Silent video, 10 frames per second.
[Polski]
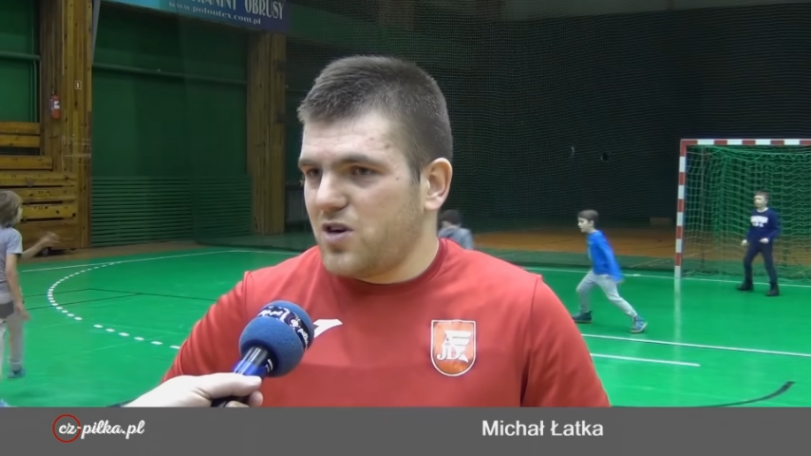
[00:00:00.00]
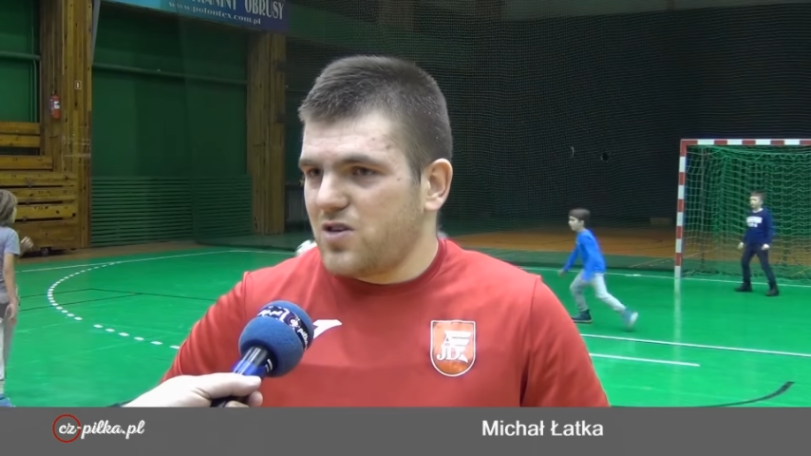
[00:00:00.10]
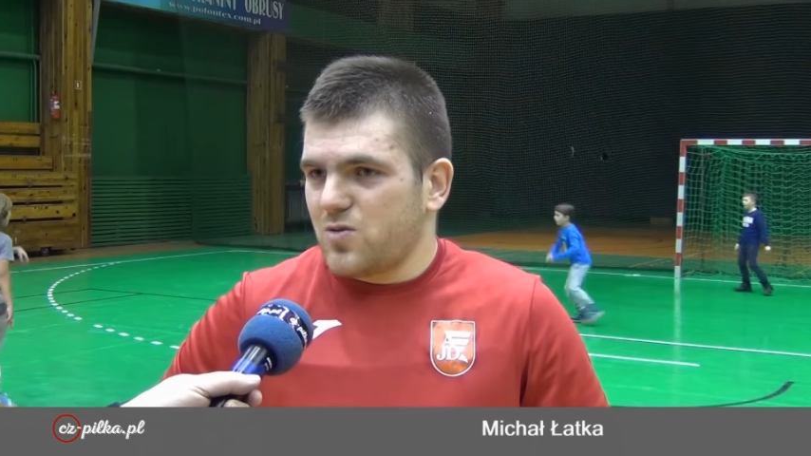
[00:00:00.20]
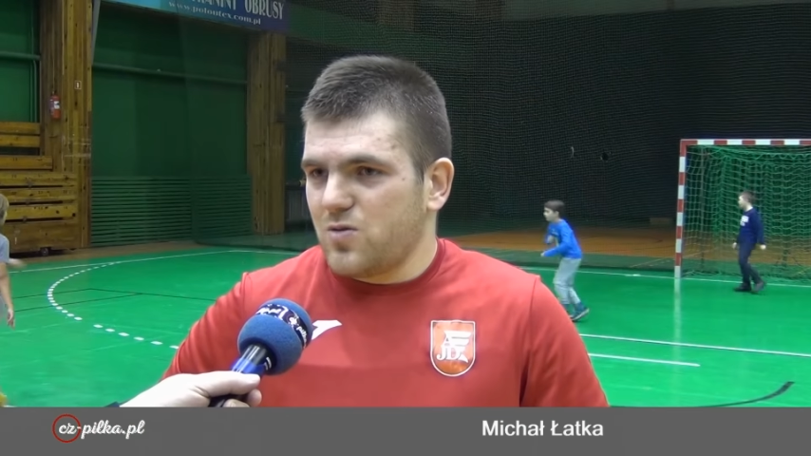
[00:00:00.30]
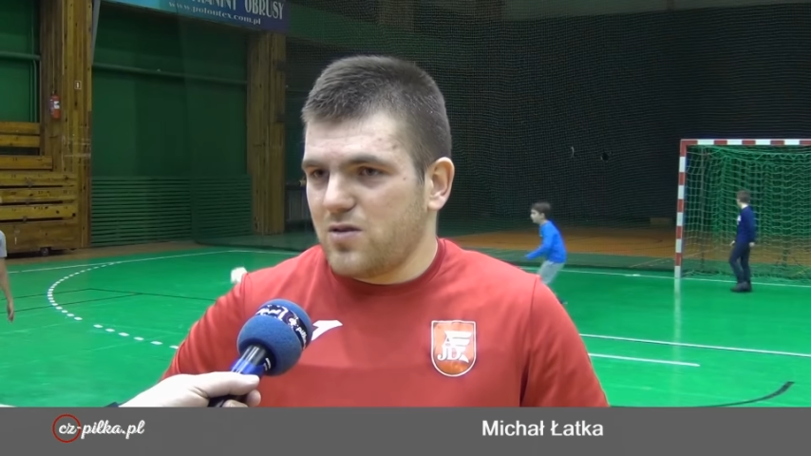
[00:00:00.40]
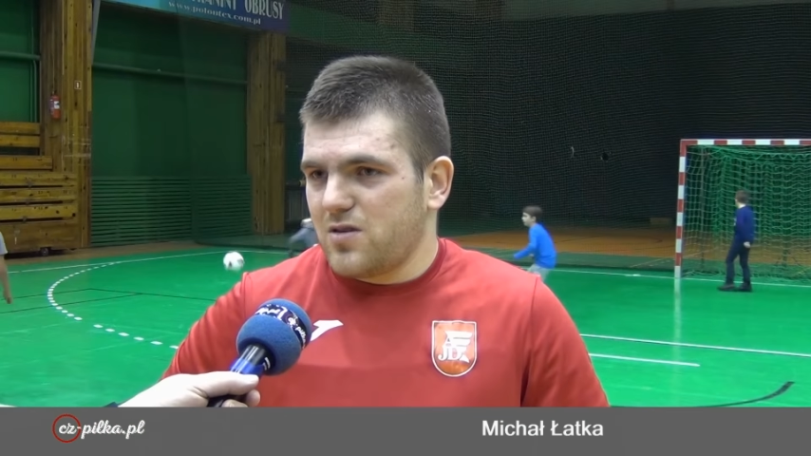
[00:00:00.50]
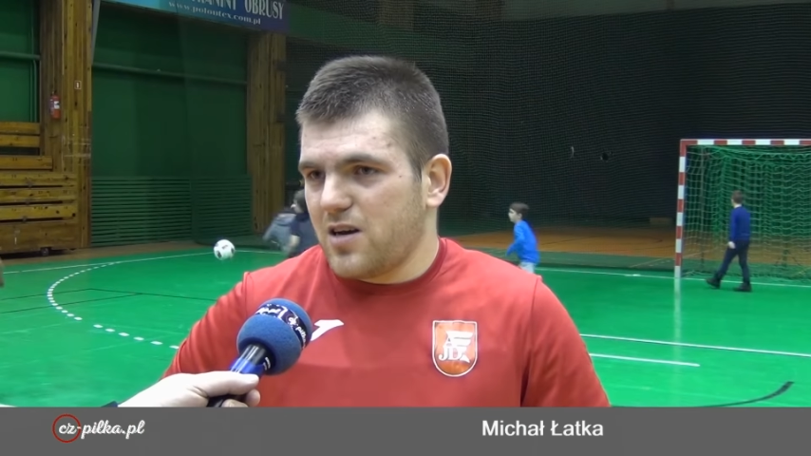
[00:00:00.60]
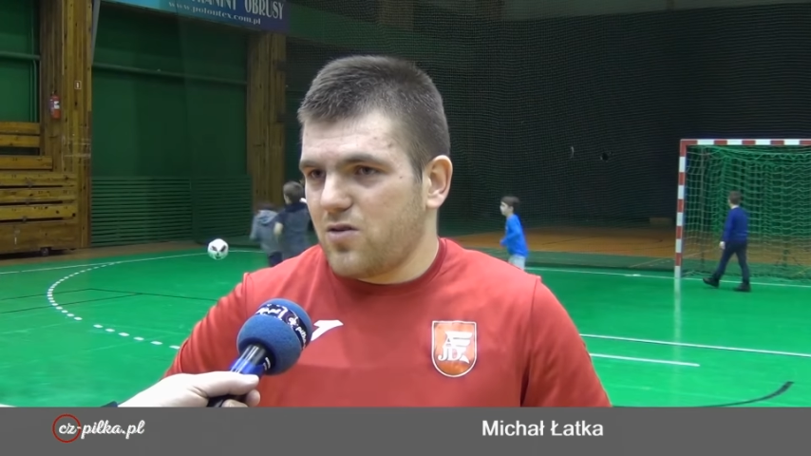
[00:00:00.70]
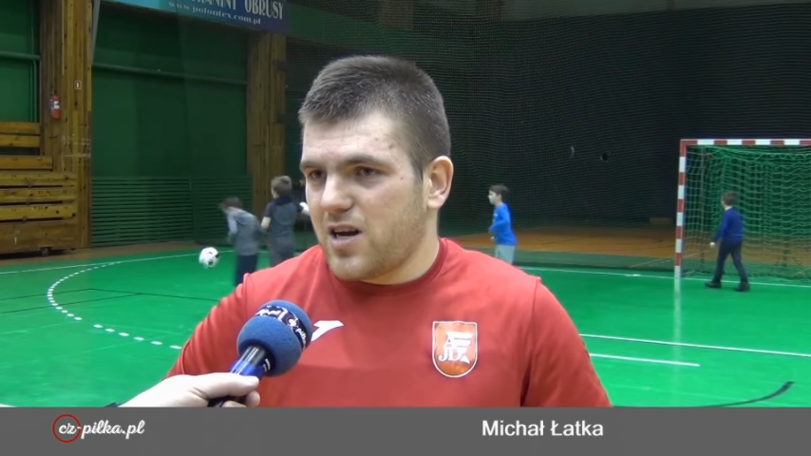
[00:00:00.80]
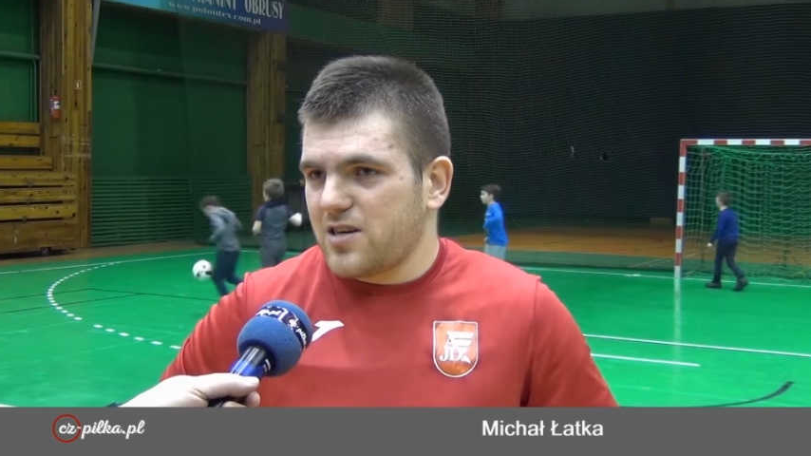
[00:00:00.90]
boisku.
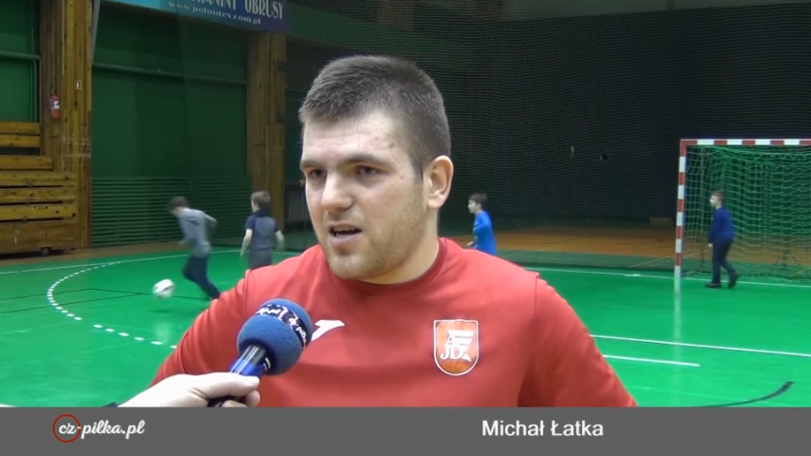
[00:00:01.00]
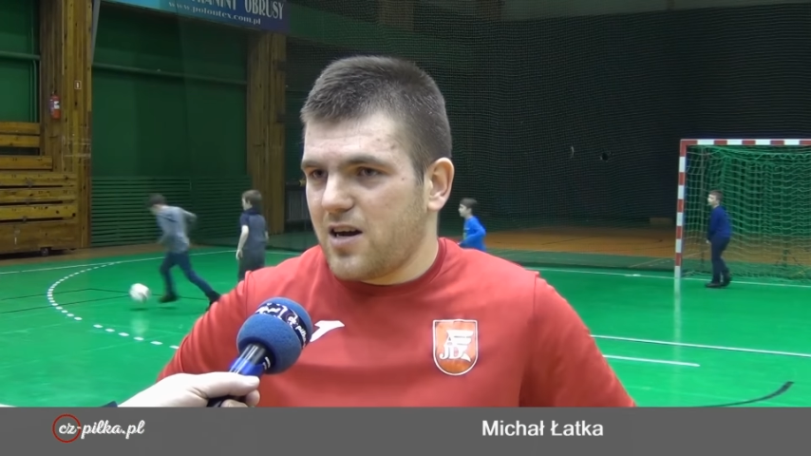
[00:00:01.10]
Każdy każda